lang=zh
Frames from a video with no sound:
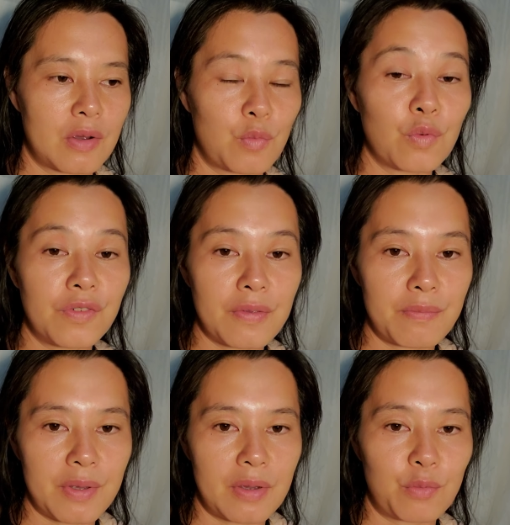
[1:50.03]
无分
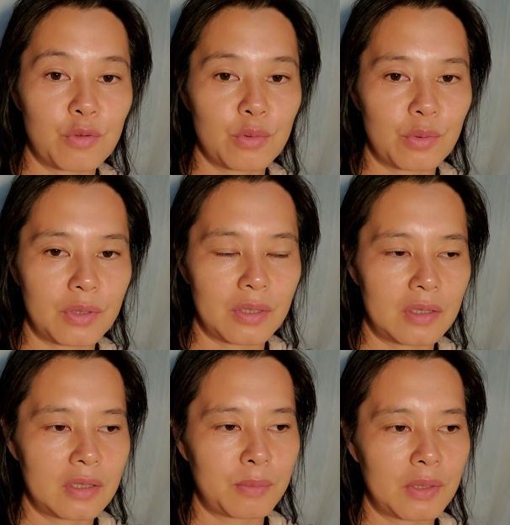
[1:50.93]
别无所得
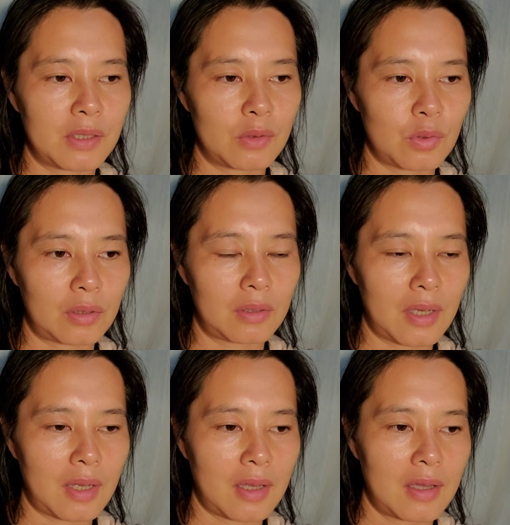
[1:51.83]
的这么一个状
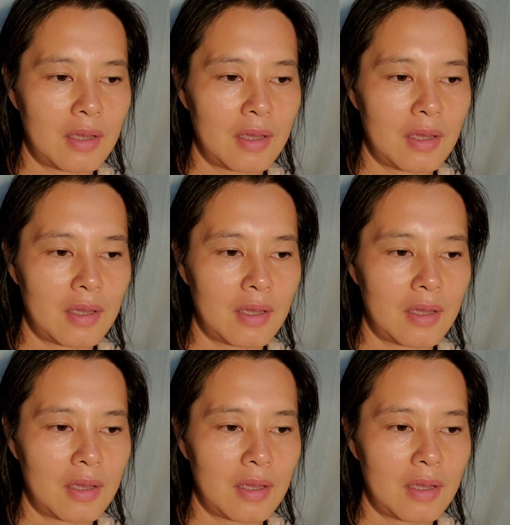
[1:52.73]
态。